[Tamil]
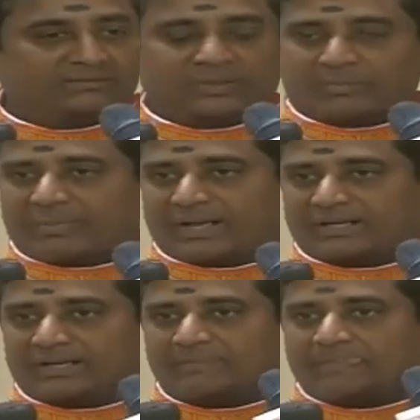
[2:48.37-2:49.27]
விருப்பமாக
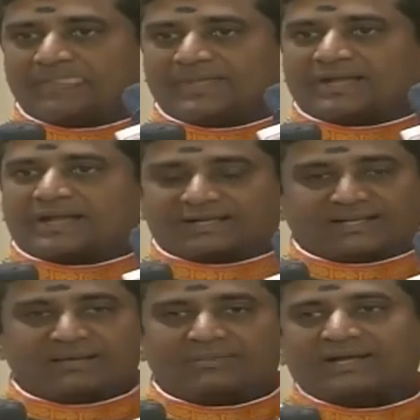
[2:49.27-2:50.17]
இருக்கேன்
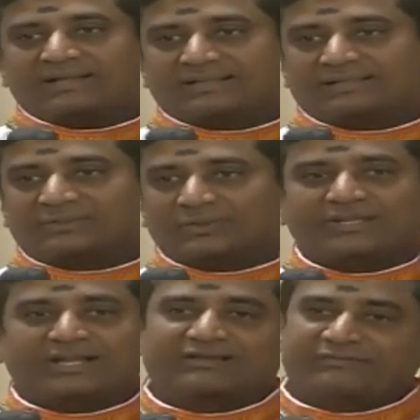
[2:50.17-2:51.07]
கட்டாயமாக அந்த
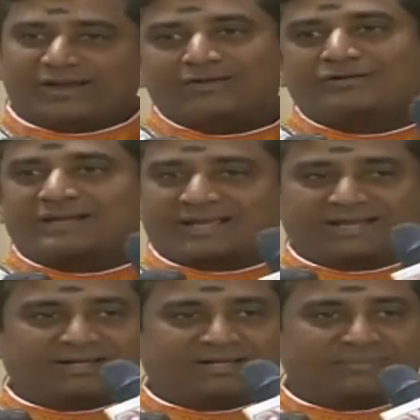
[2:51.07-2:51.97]
தொகுதி எனக்கு வேணும்னு நான்
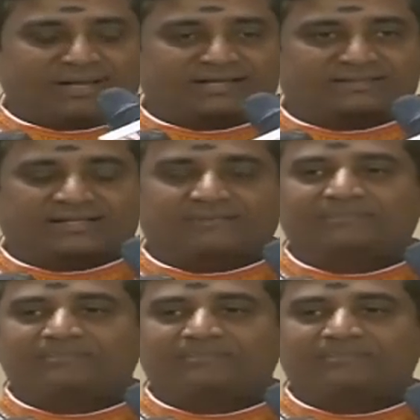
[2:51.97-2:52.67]
கேட்டிருக்கேன் மேலிடத்தில்